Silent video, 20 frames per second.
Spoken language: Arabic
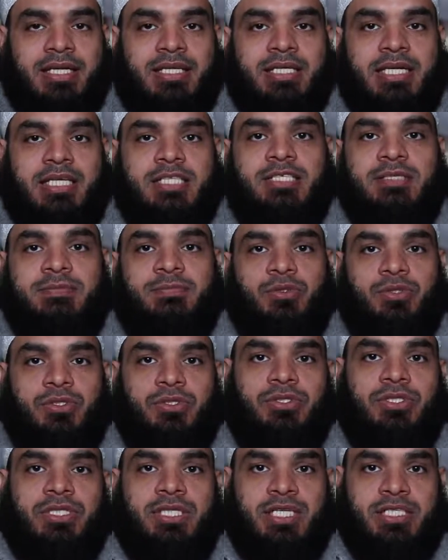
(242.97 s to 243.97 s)

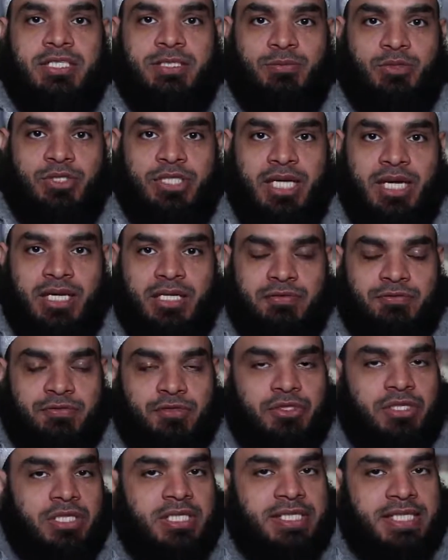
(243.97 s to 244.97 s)
يثبت يثبت يعني
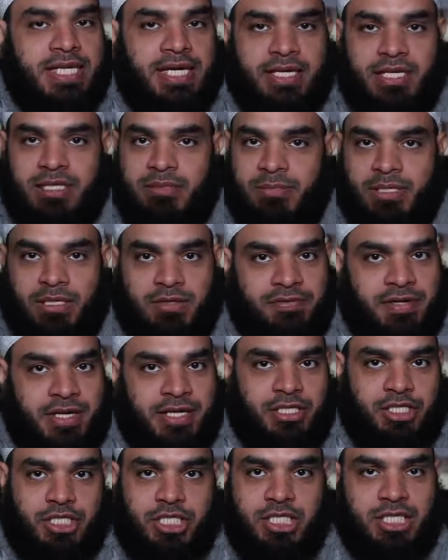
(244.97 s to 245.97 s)
فضل ساجد ما
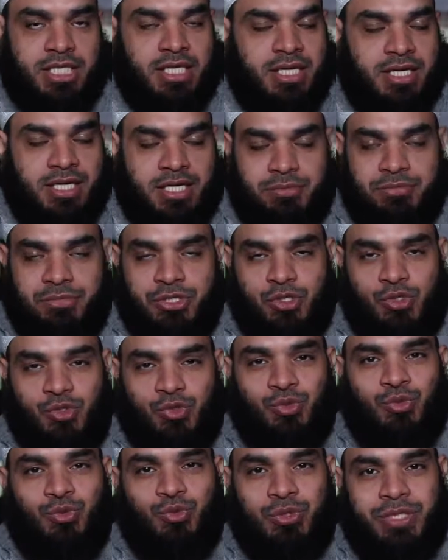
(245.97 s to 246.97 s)
رفعش من
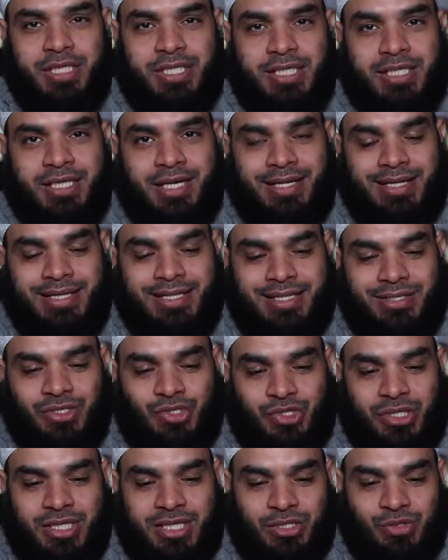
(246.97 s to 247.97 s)
سجوده عليه
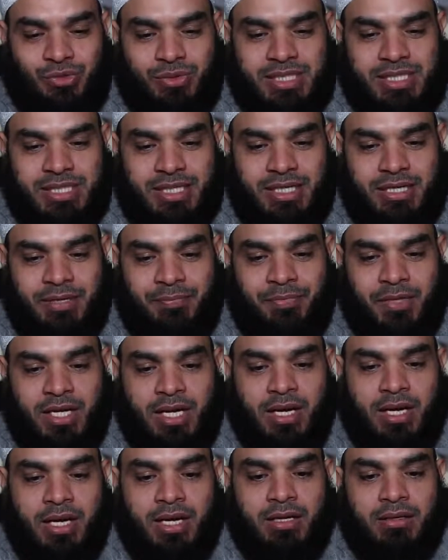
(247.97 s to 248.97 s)
الصلاة والسلام
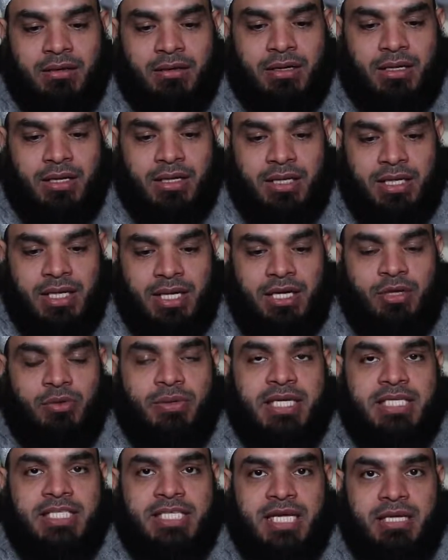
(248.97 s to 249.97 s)
قال
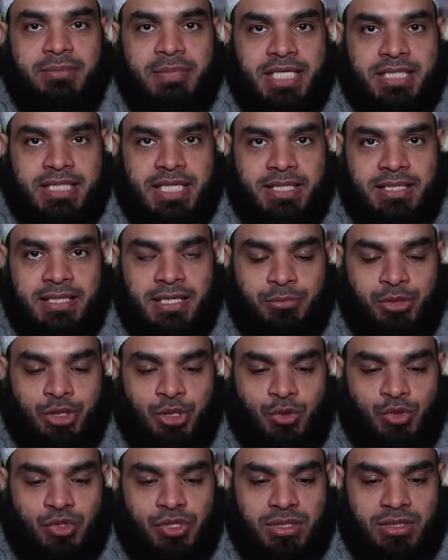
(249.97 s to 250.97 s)
وثبت
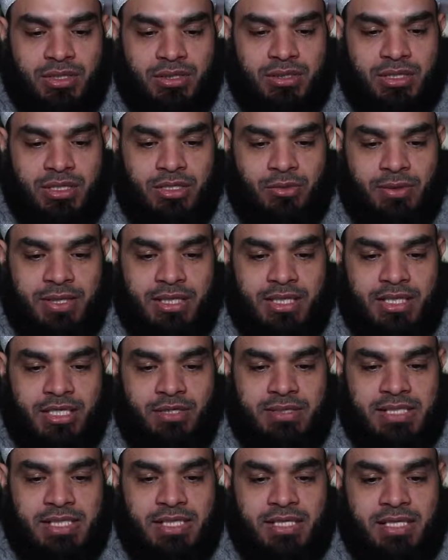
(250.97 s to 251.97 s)
النبي صلى الله عليه
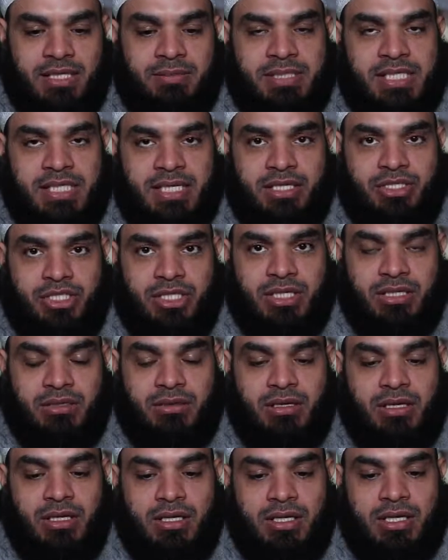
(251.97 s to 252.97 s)
وسلم ساجدا
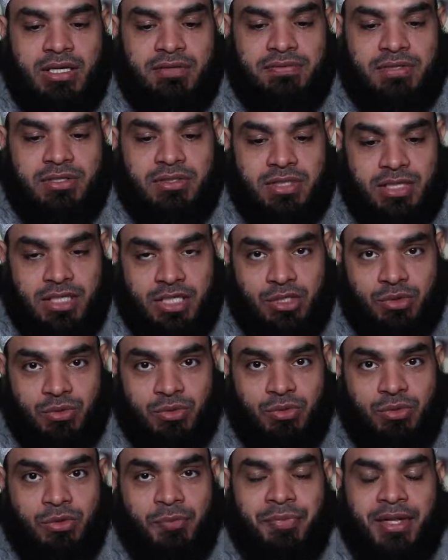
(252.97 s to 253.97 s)
قال
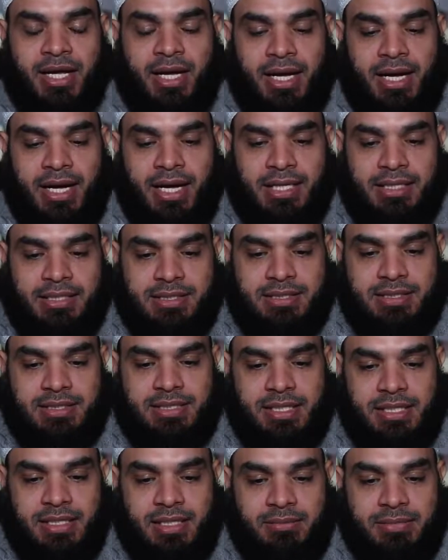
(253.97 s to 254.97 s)
فضحكوا
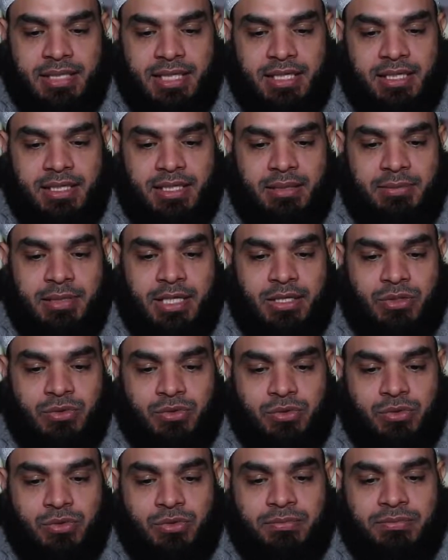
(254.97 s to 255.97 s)
حتى مال
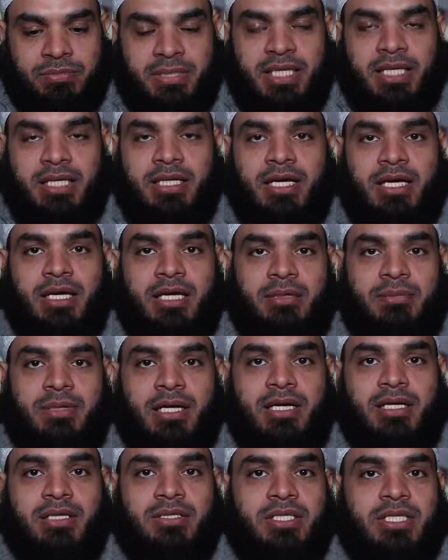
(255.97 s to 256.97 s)
بعضهم إلى
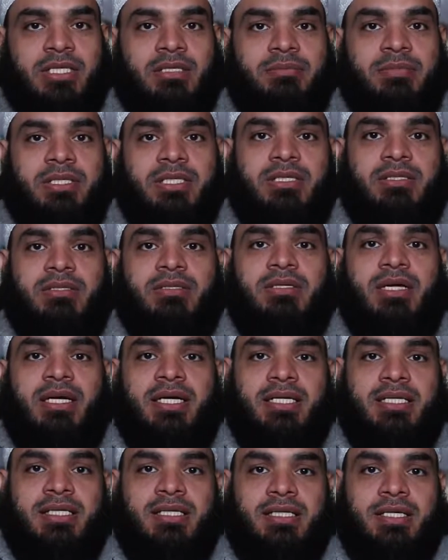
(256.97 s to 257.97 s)
بعض من
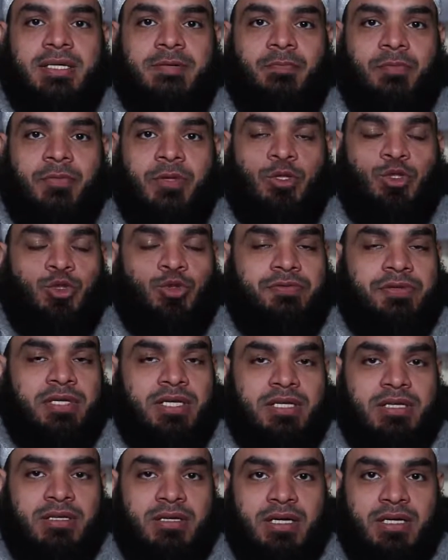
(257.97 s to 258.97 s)
الضحك شوف
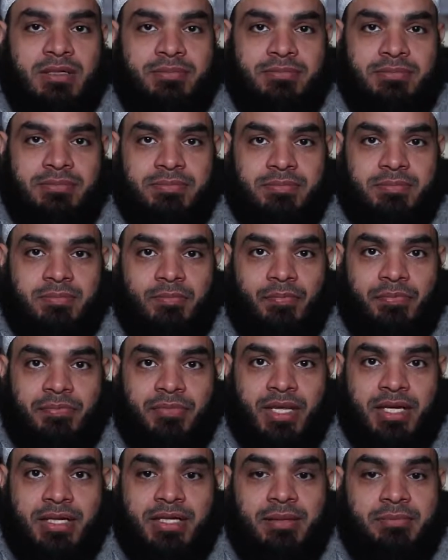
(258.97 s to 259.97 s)
الإجرام
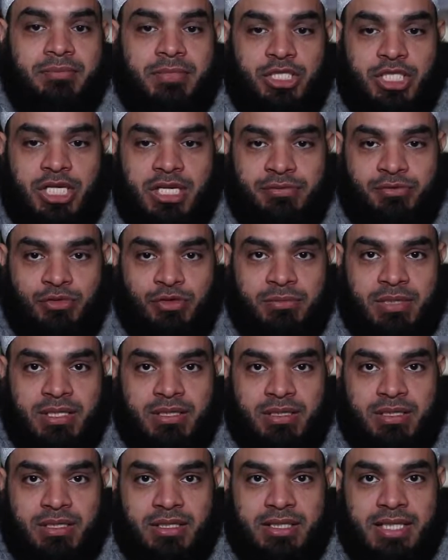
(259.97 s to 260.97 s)
لما شافوا
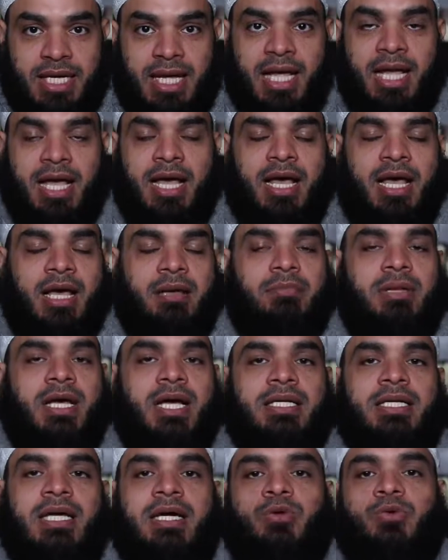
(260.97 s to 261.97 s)
المنظر ده
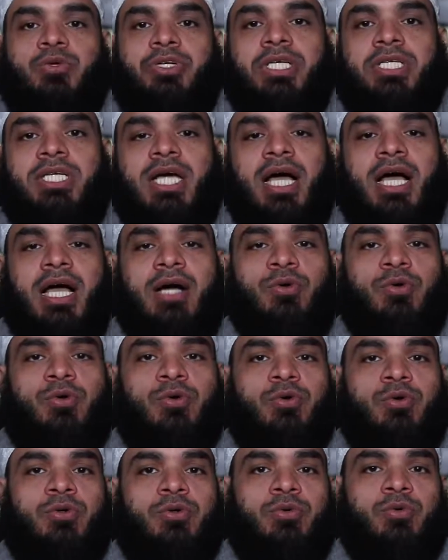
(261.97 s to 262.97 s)
بدأوا
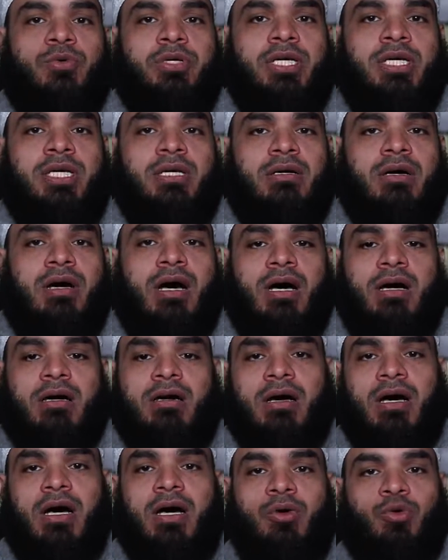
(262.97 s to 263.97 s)
يضحكوا
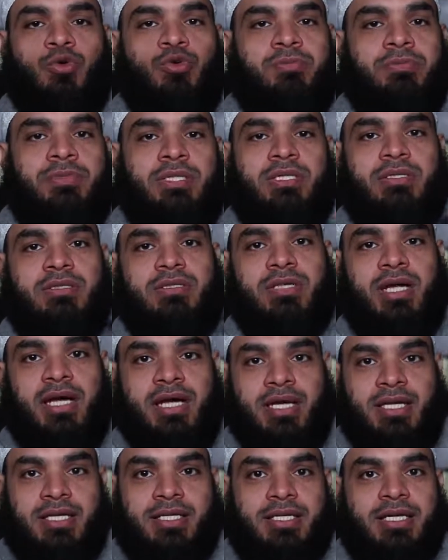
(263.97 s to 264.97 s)
ويقهقهوا من
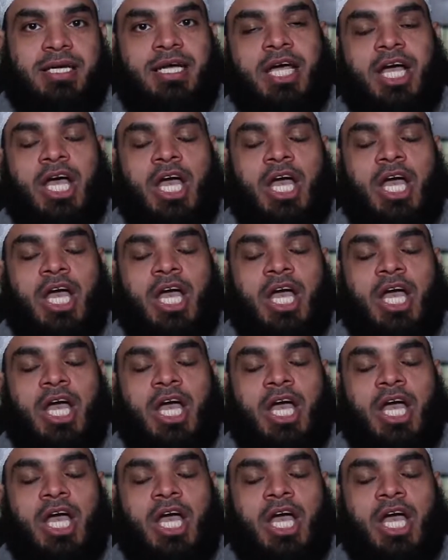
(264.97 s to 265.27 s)
الضحك